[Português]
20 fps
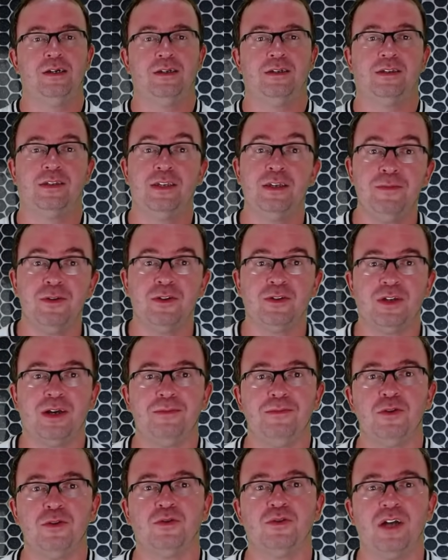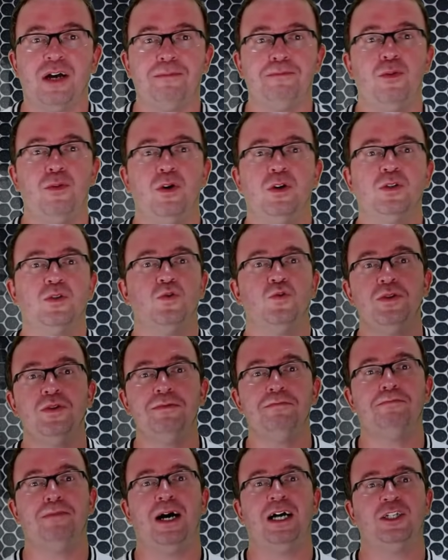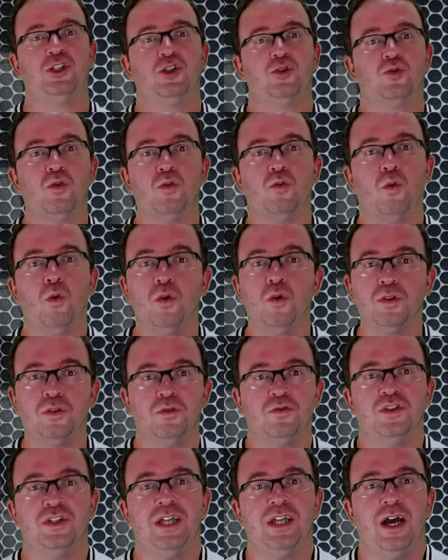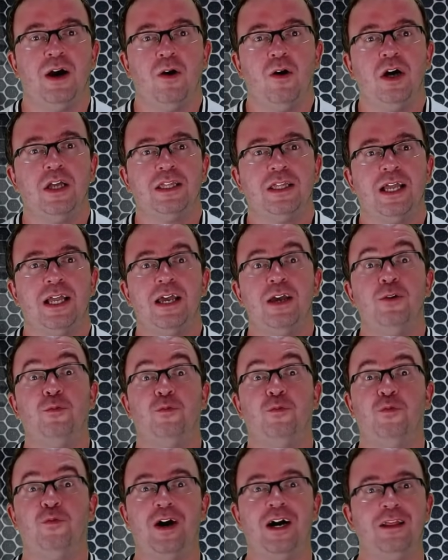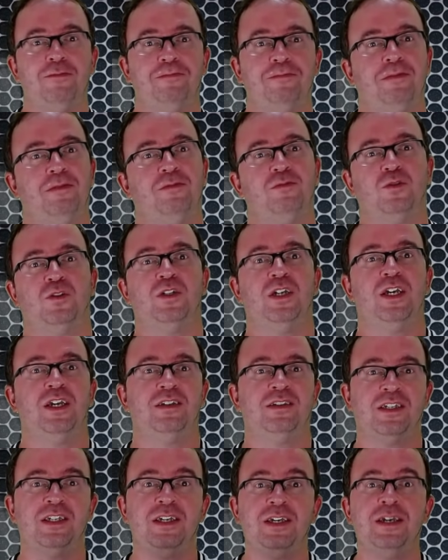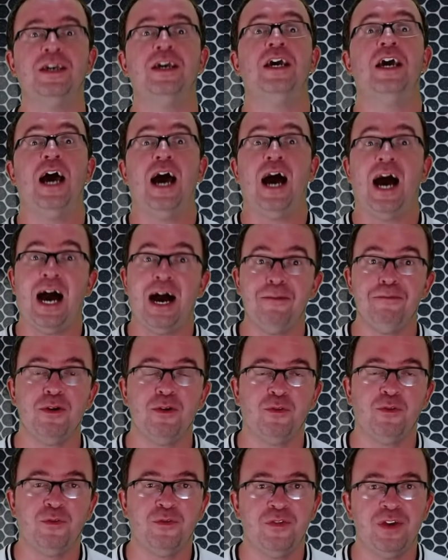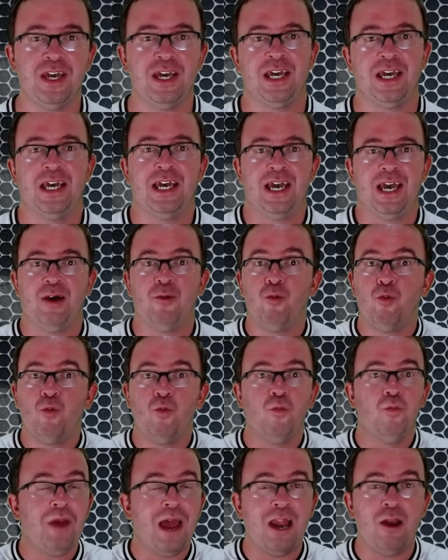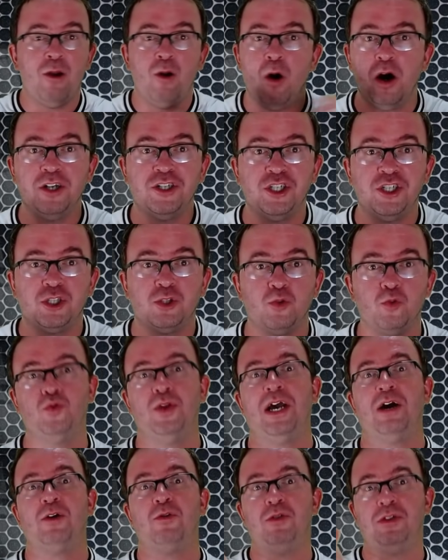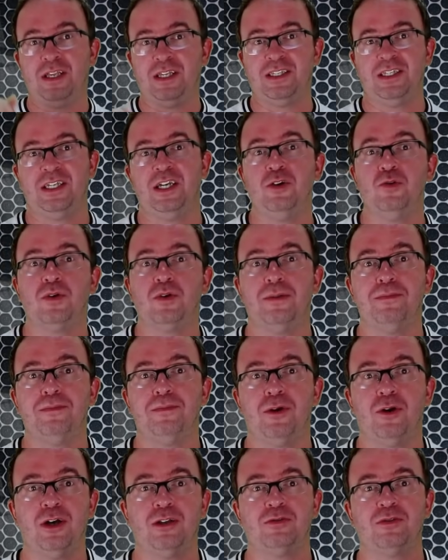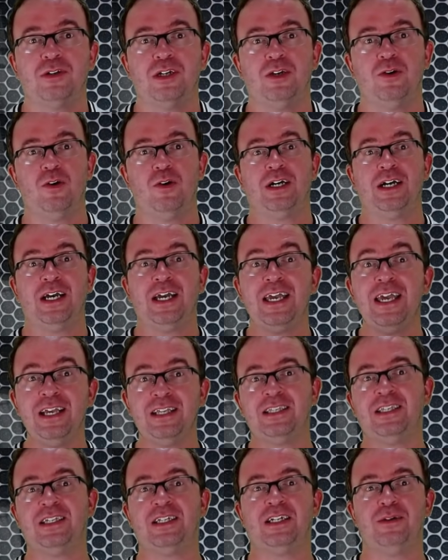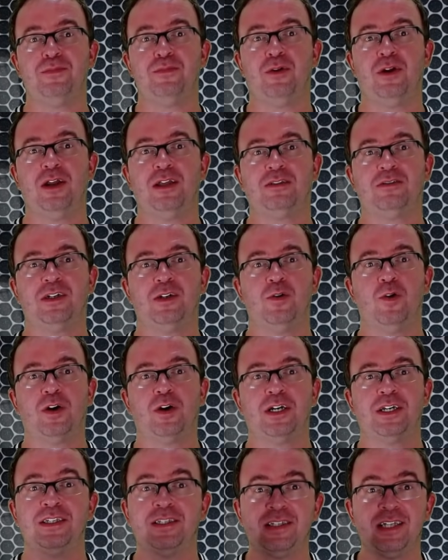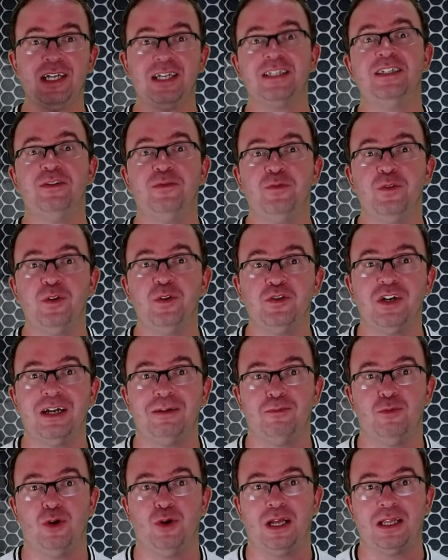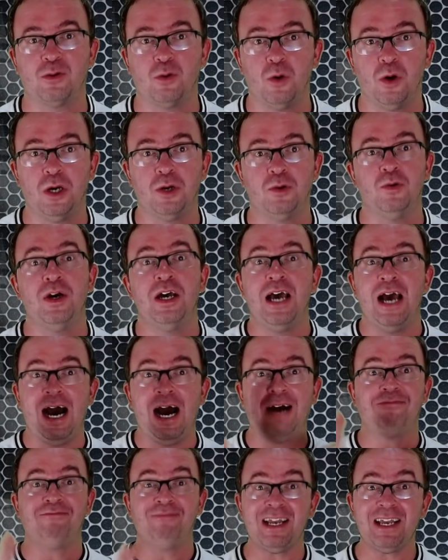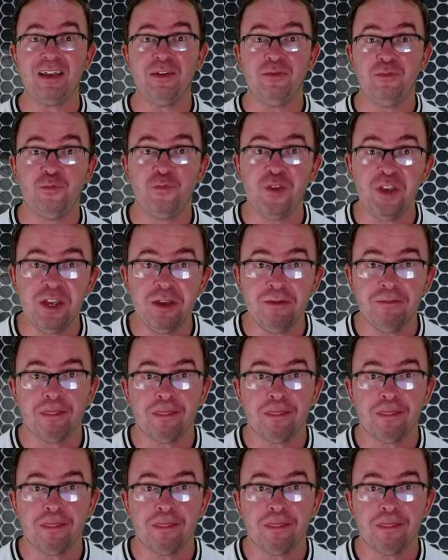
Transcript: Sim, meus amigos, após um empate com gosto de derrota, eu falo para vocês que, a meu ver, o melhor de tudo é acontecer no Campeonato Carioca. Esse Campeonato Carioca que está servindo de laboratório, até que enfim